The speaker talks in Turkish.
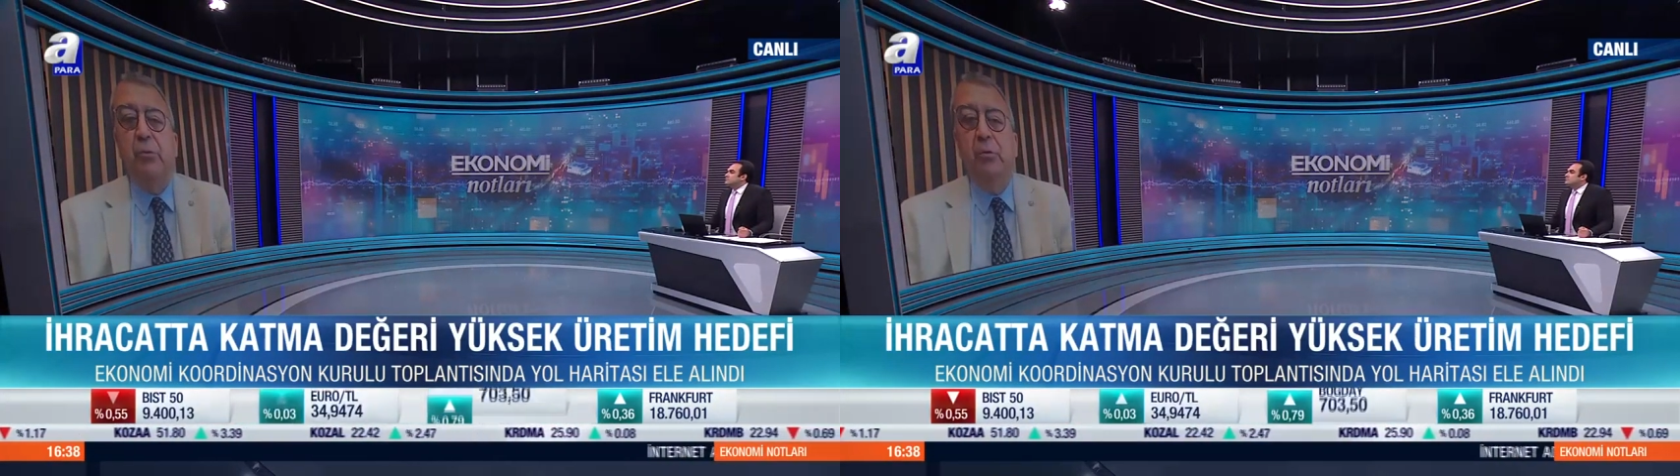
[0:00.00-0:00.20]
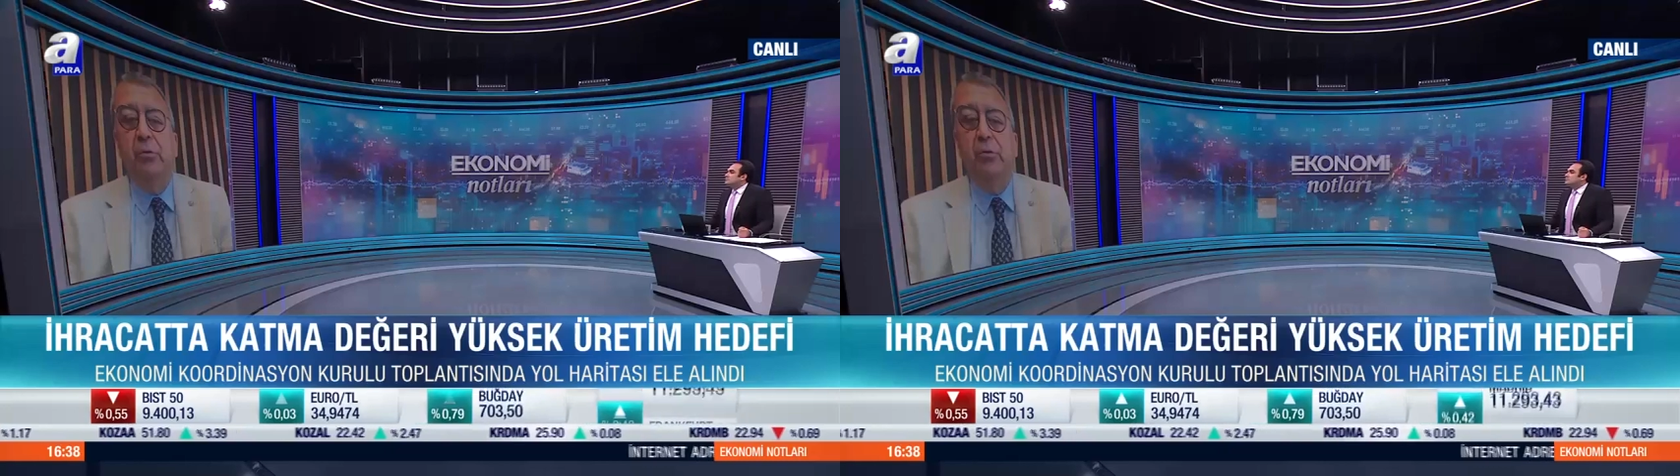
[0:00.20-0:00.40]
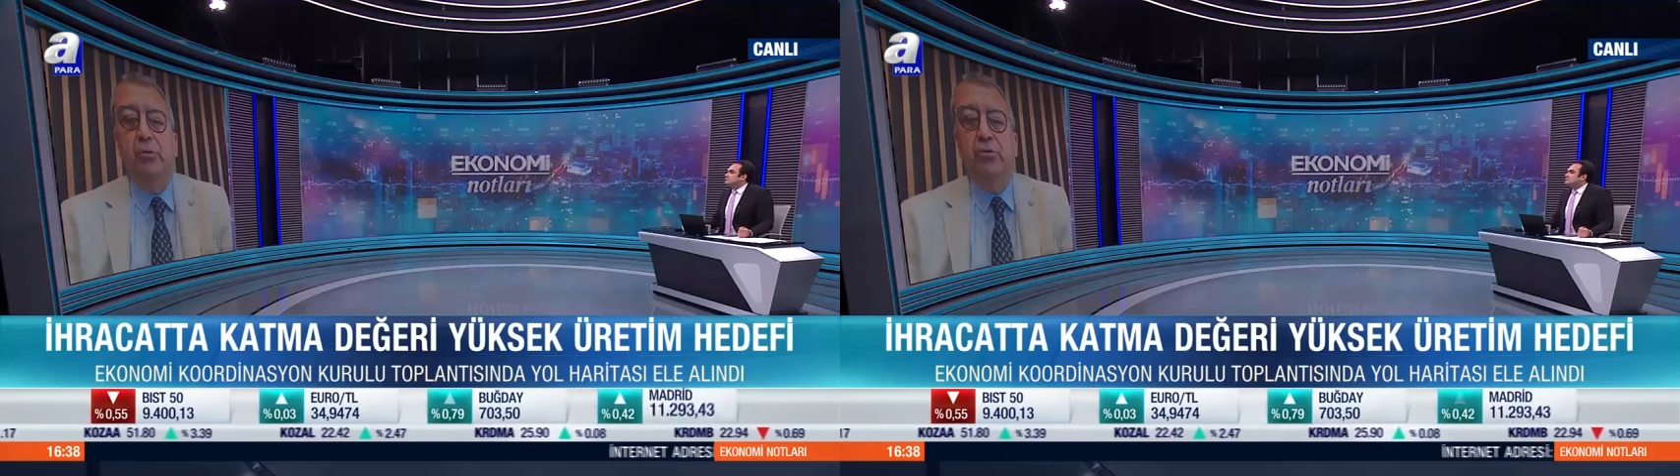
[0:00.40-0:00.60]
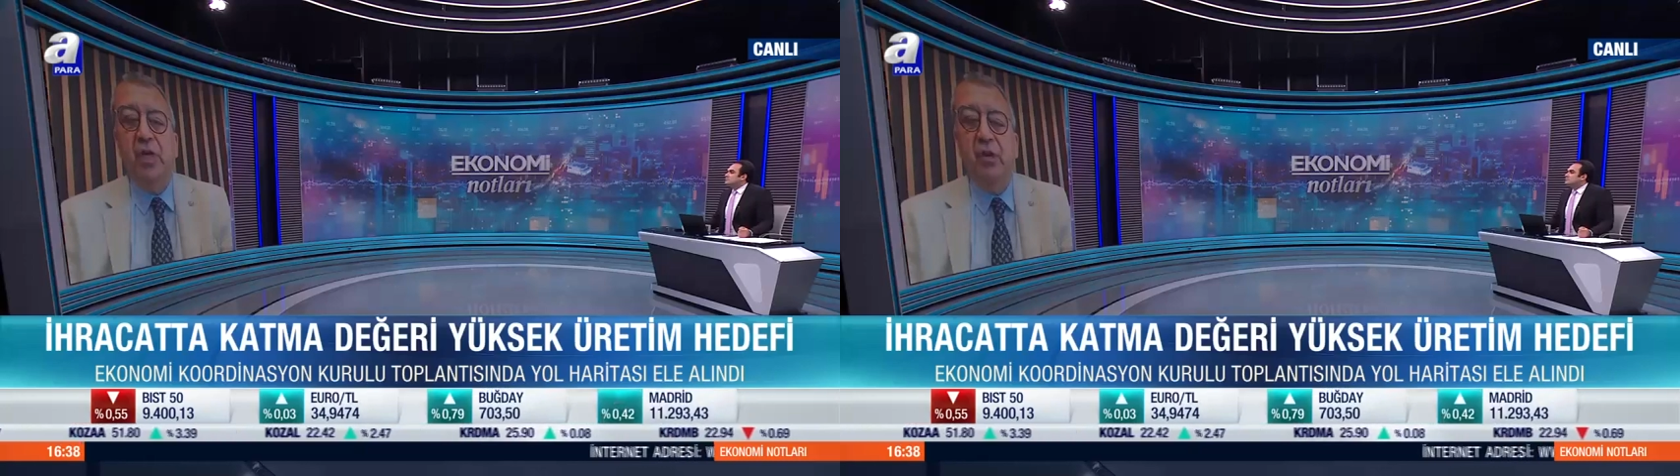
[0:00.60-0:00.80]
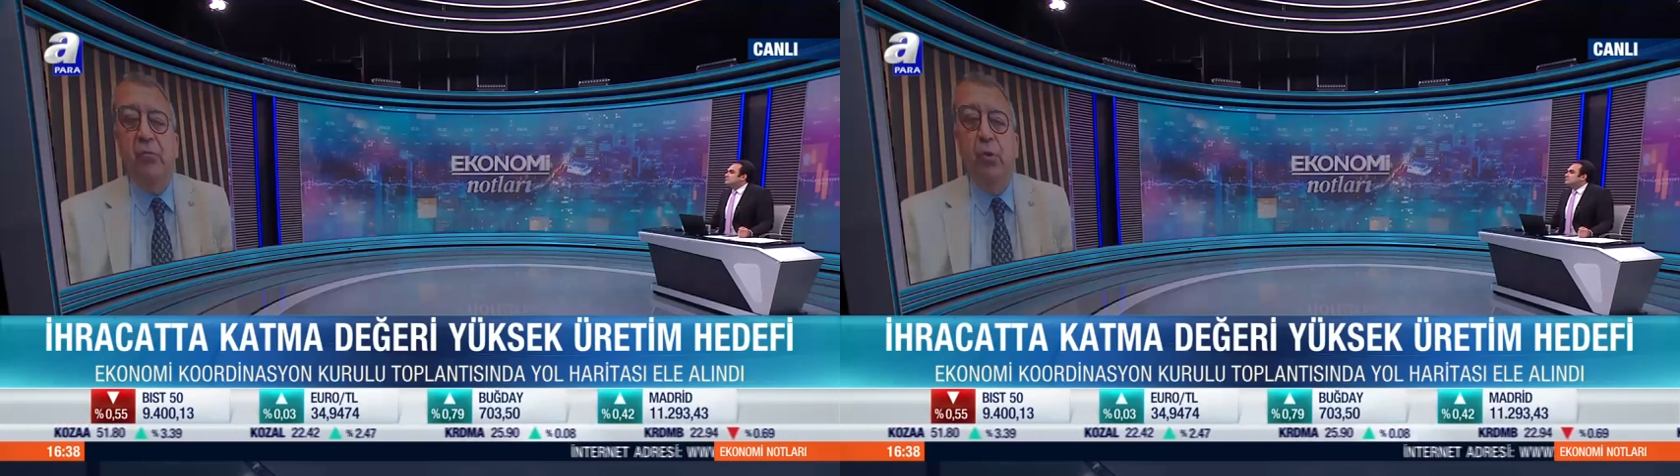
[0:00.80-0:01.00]

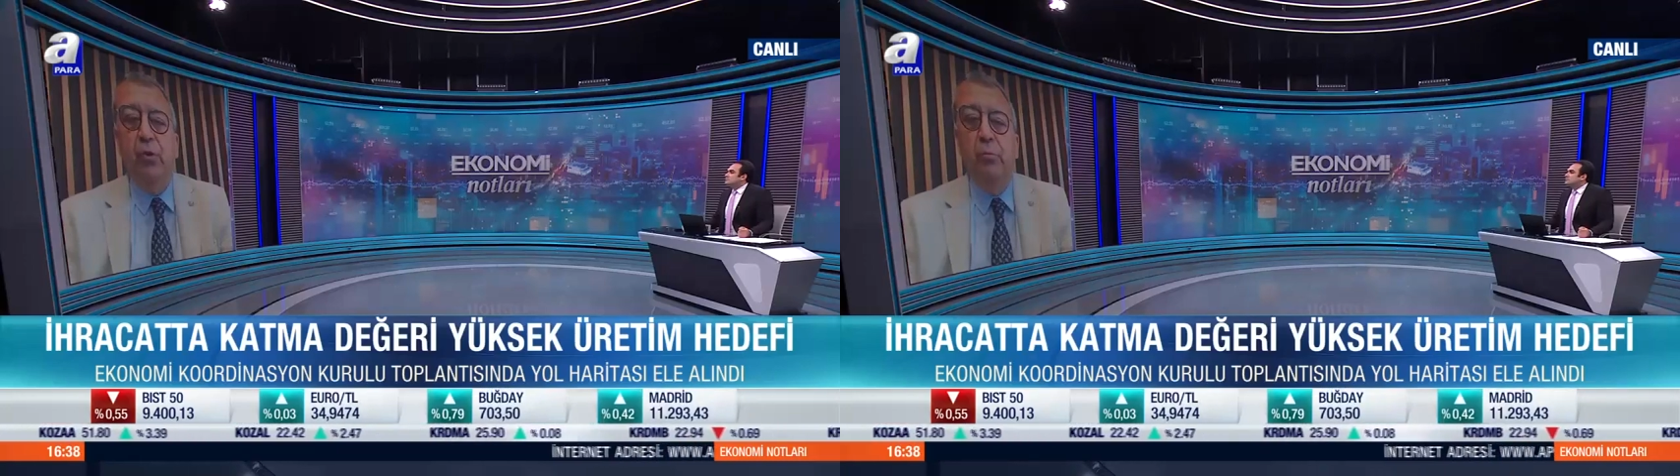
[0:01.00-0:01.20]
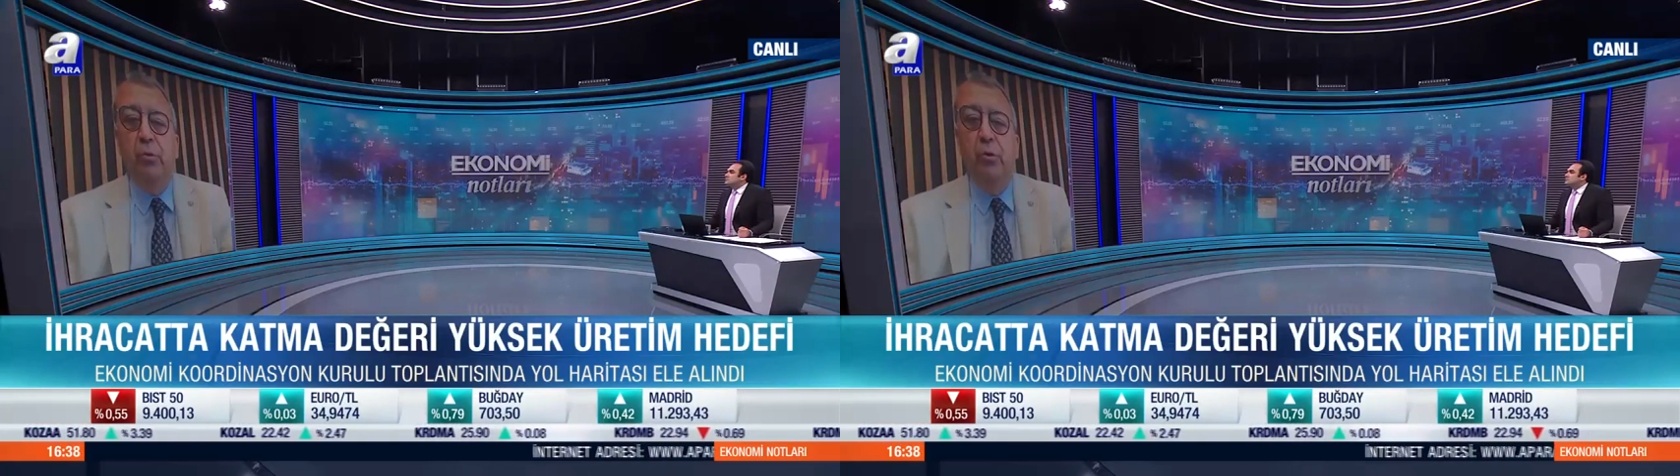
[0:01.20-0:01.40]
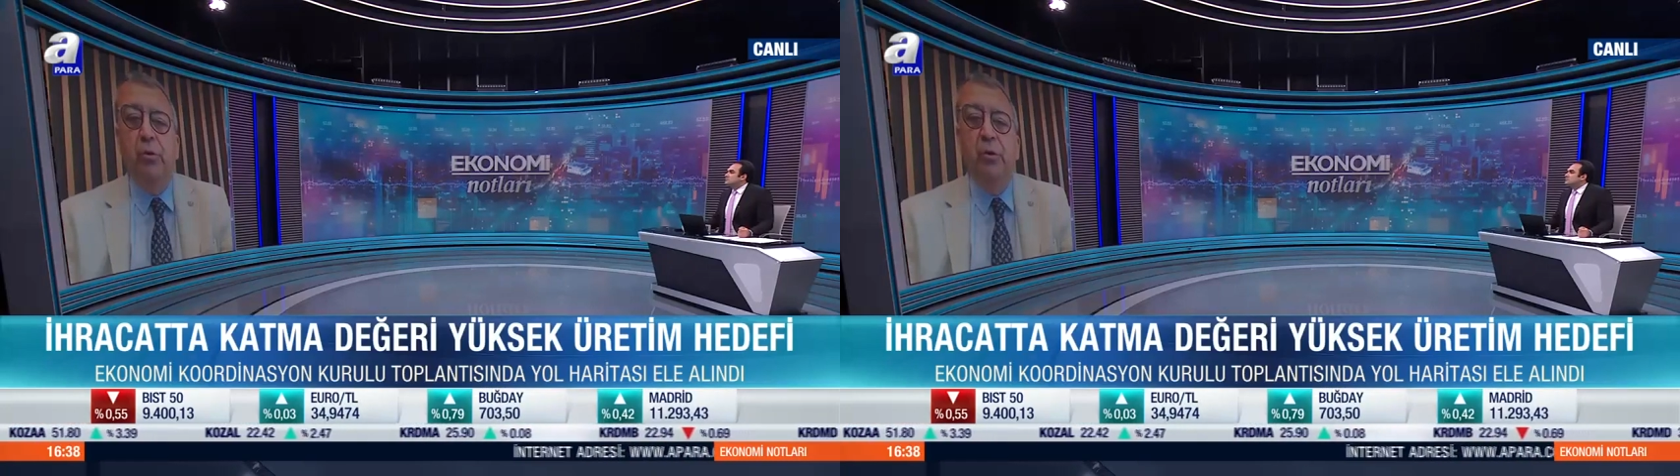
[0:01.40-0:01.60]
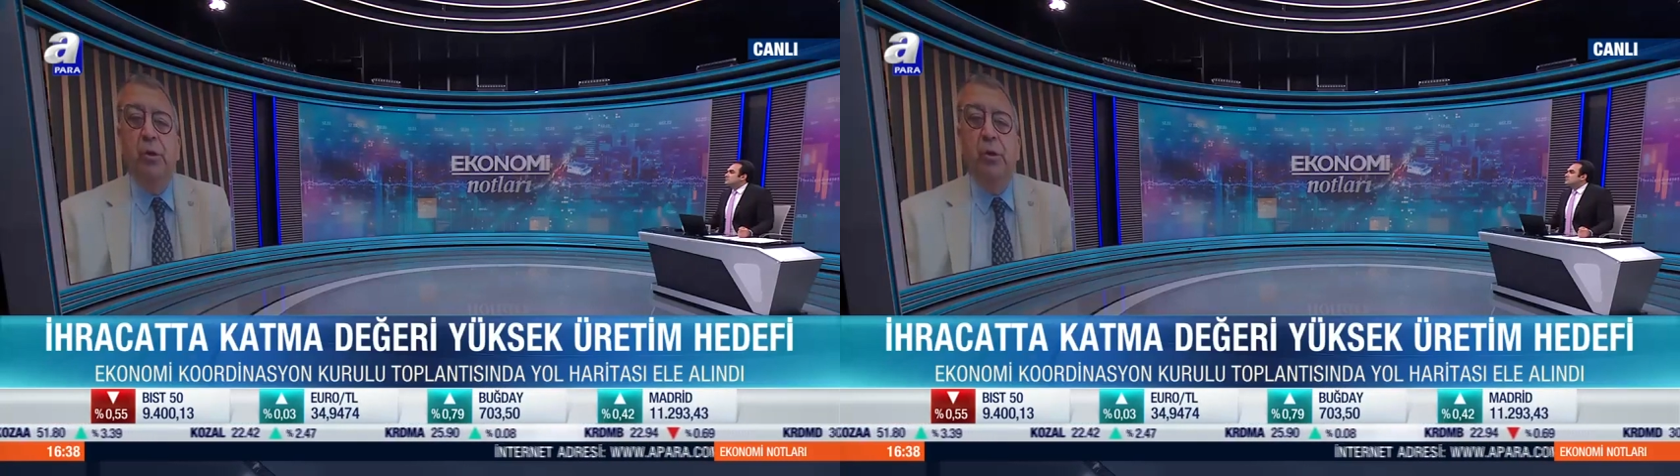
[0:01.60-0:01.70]
yüksek volümlü